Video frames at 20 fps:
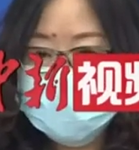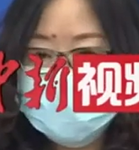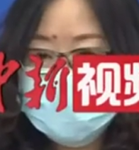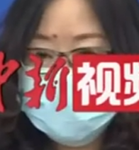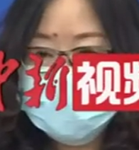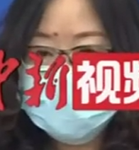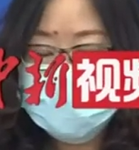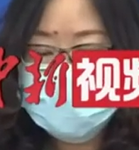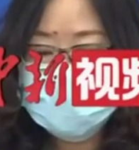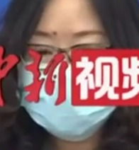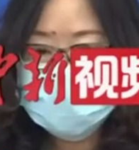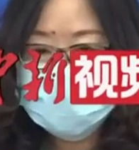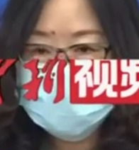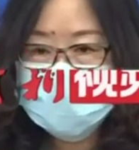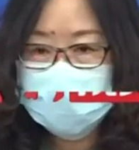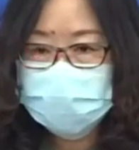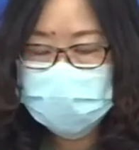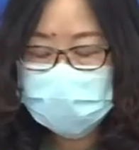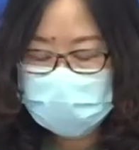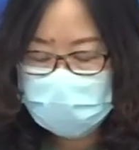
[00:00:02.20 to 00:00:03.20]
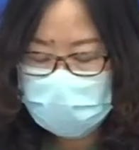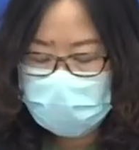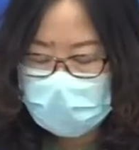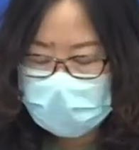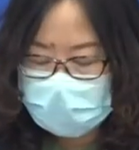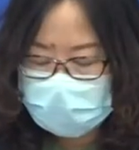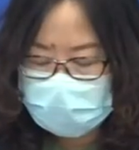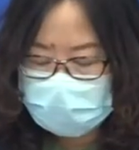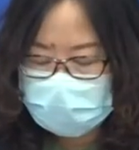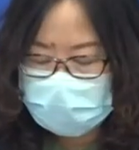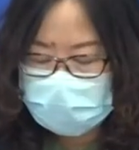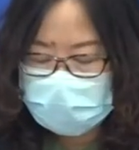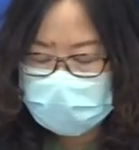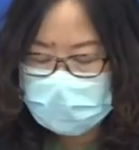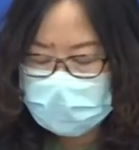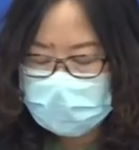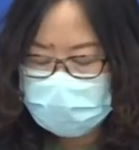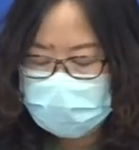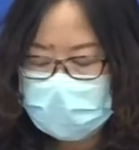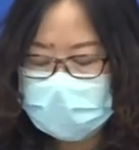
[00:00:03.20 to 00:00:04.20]
间的这样接触快递
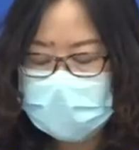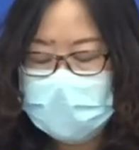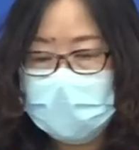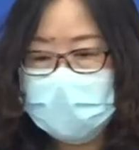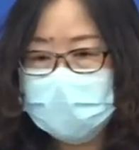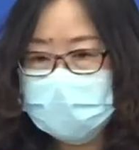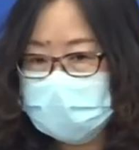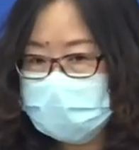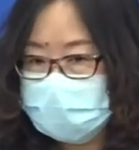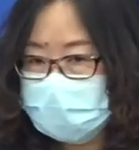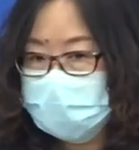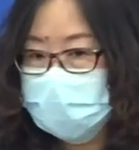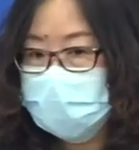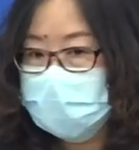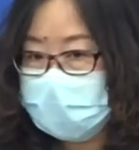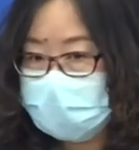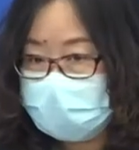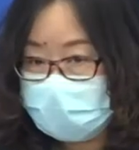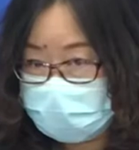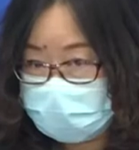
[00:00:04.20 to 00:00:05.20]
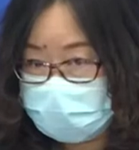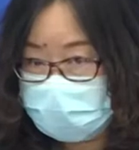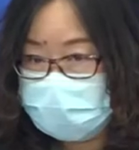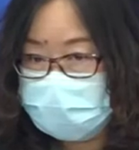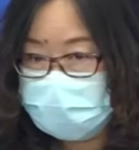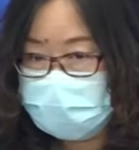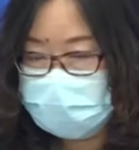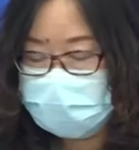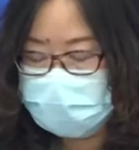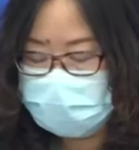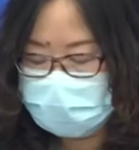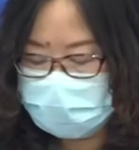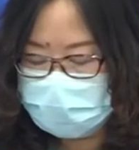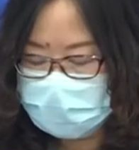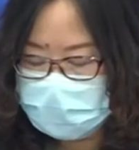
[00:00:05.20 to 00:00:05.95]
被感染的几率很低。